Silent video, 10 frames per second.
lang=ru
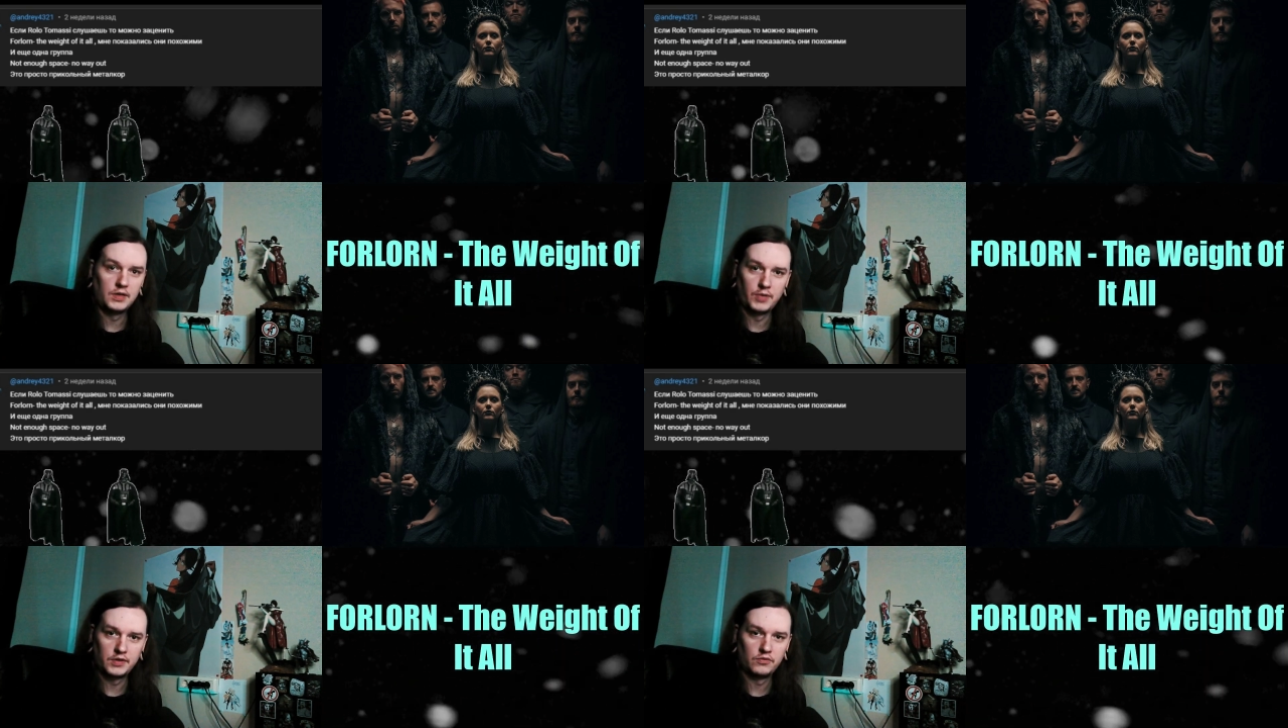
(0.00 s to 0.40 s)

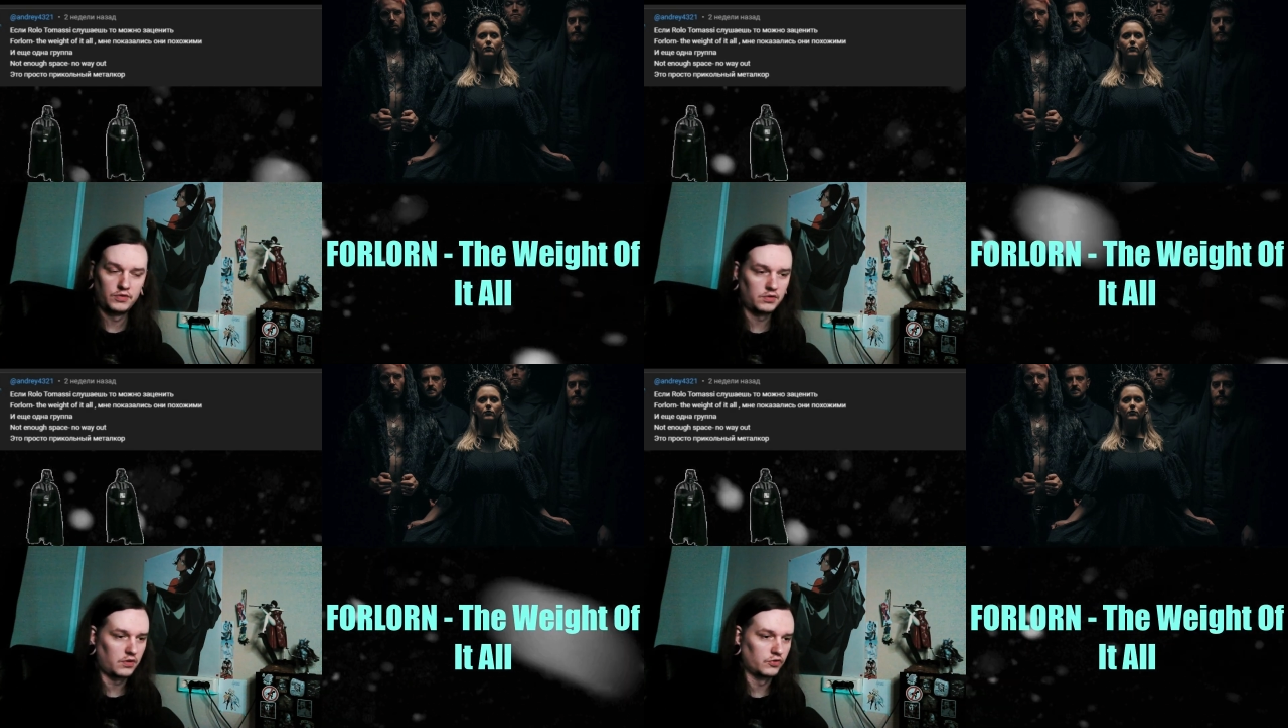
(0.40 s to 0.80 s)
Клипаки у
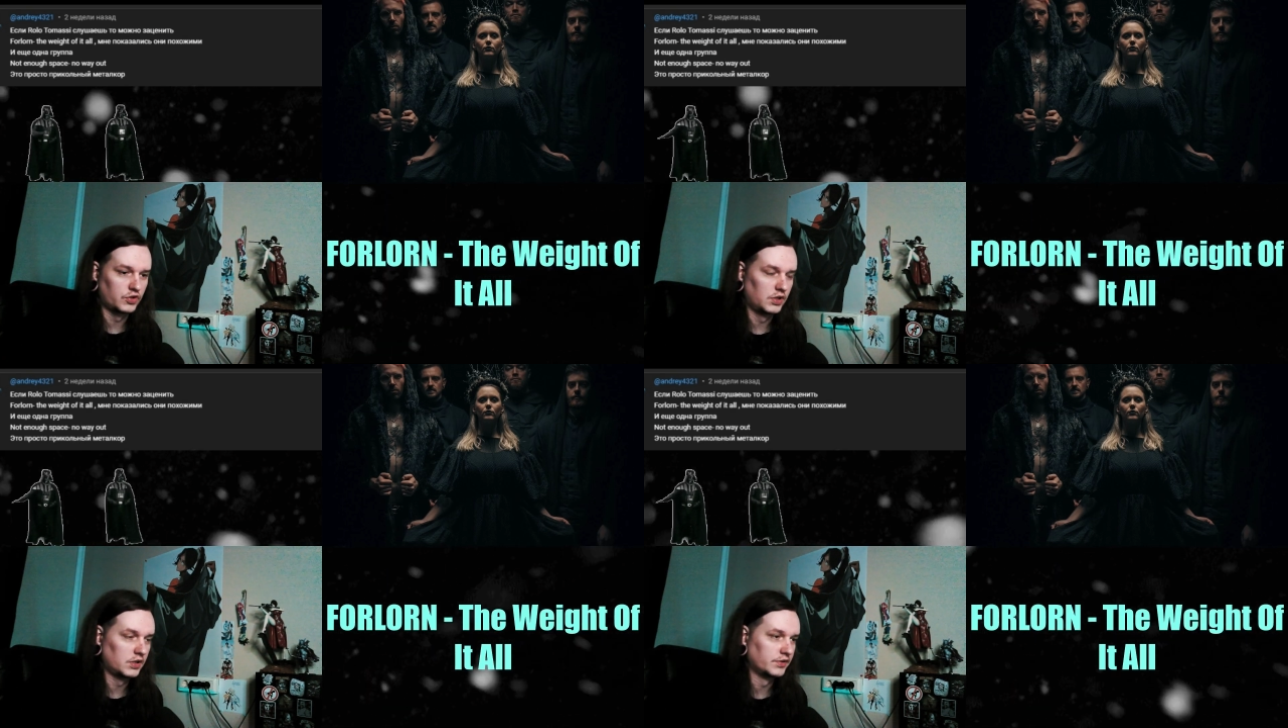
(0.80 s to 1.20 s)
них
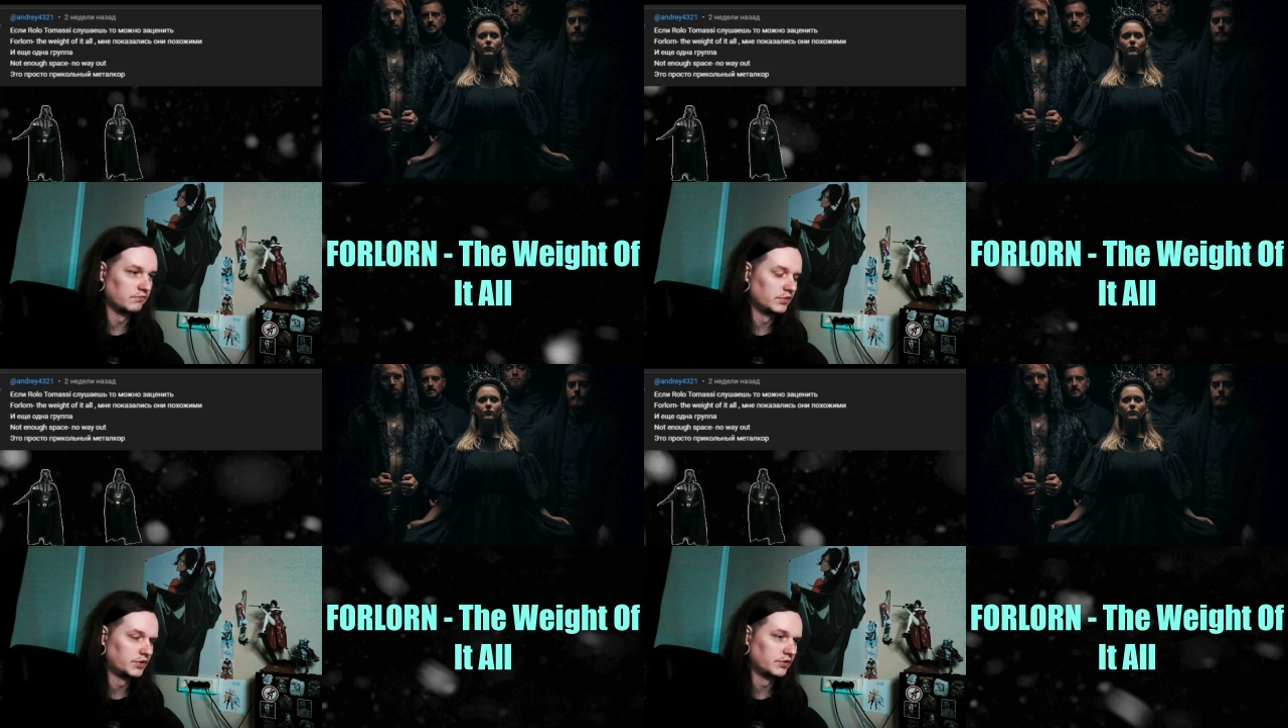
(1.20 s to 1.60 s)
хорошие,
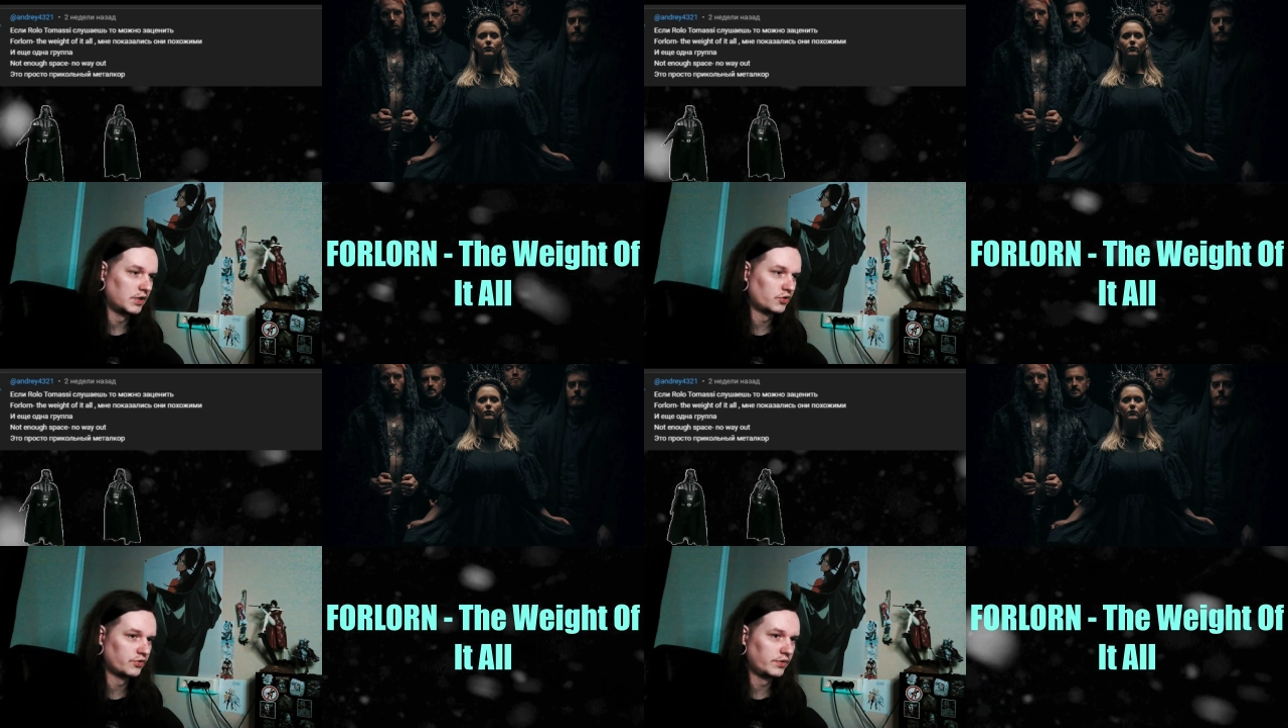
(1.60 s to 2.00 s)
оказывается.
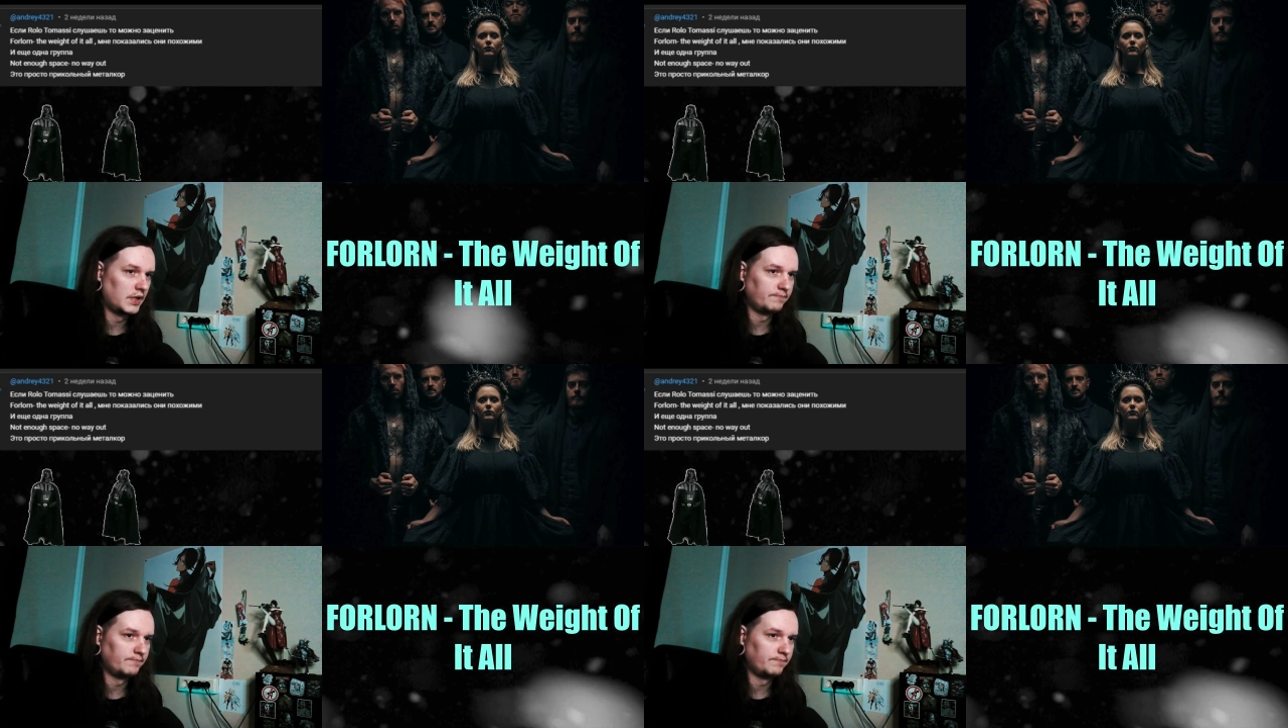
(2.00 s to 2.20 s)
Так что